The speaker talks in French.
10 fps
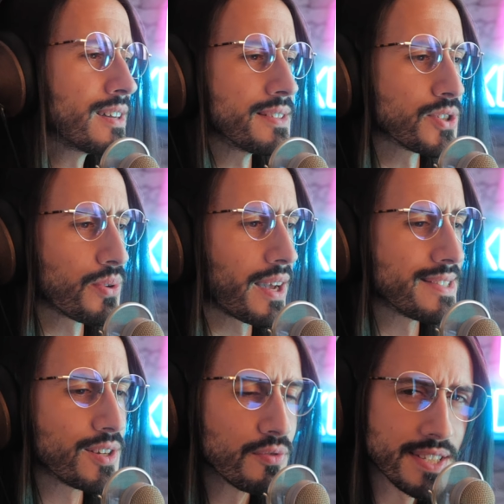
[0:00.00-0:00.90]
des soirées
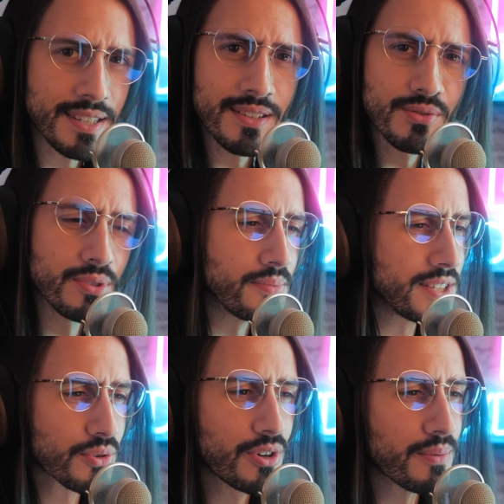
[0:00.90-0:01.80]
Sea of Seas ou des
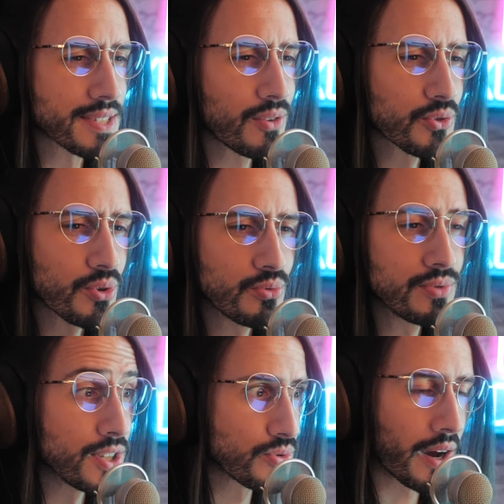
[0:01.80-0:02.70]
petits trucs comme ça entre nous,
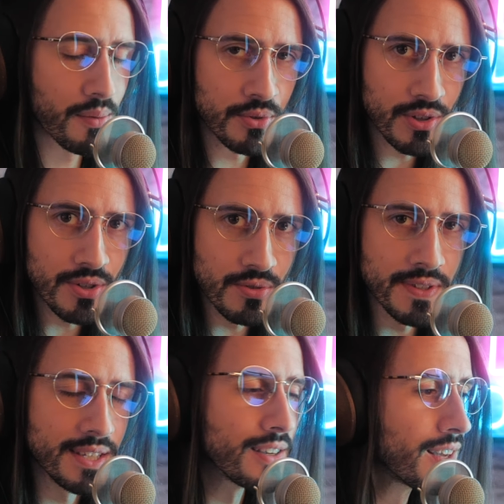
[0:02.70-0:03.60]
des soirées Among Us
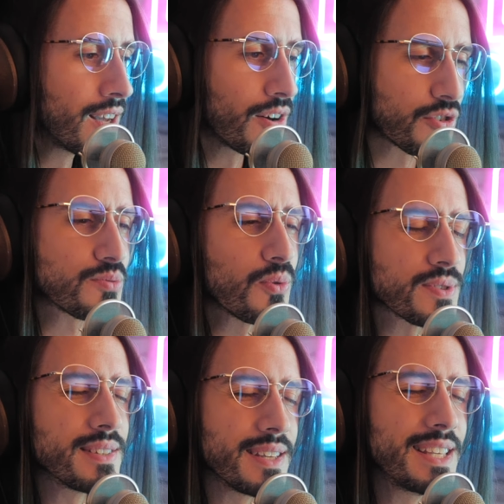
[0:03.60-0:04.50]
aussi. Franchement, on
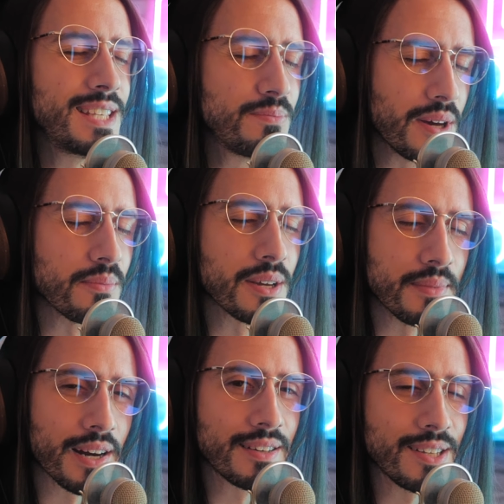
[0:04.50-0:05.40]
s'était hyper bien
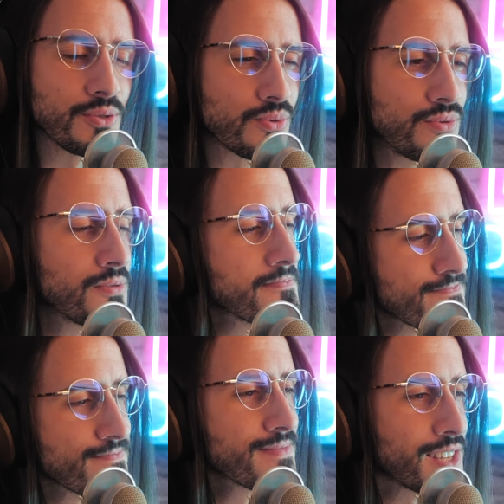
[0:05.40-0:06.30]
marré et du coup,
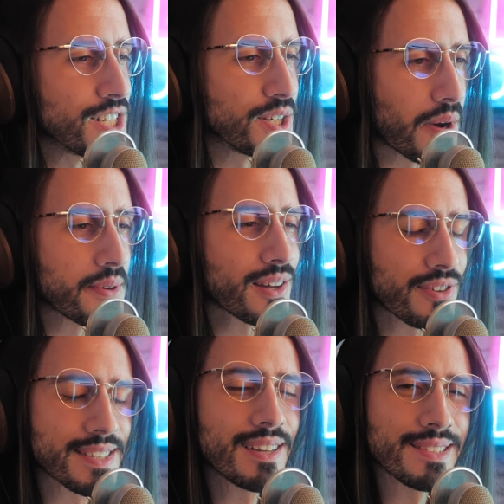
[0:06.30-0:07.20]
j'aimerais bien
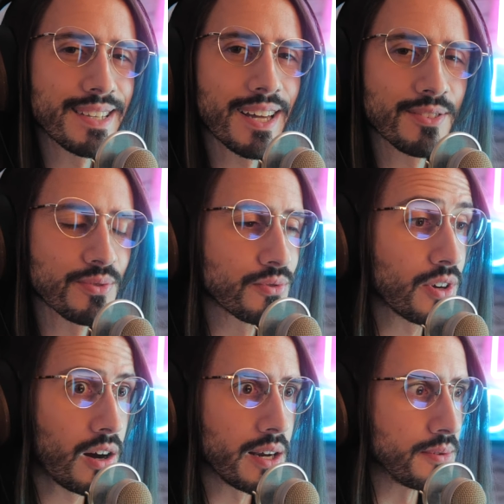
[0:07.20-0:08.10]
refaire ça un de ces quatre. Donc
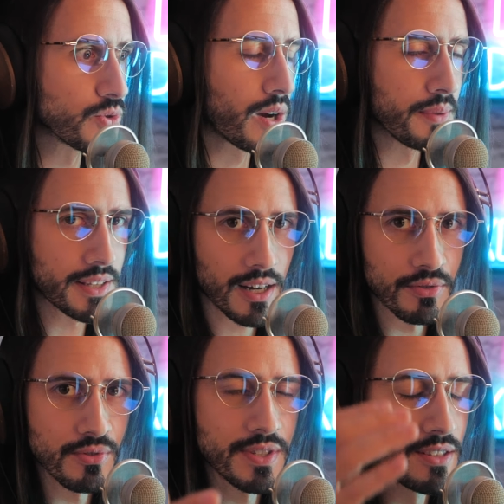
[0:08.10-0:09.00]
ah, les soirées
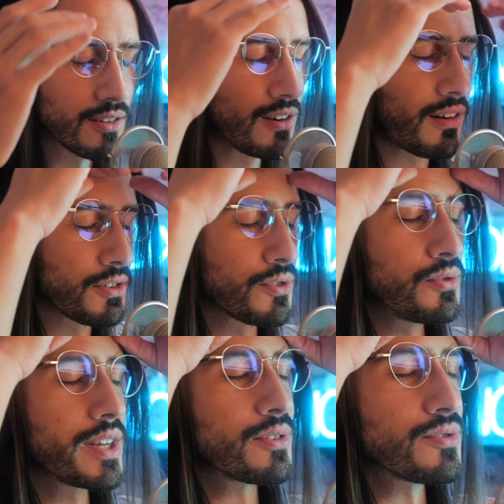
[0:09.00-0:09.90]
Minecraft aussi. Oh, il y en a eu
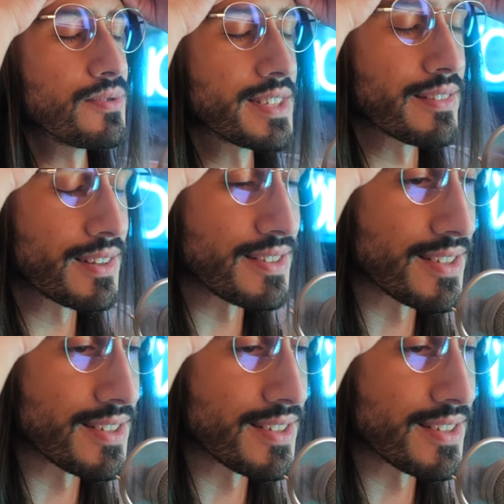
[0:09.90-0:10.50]
quelques-unes cette année,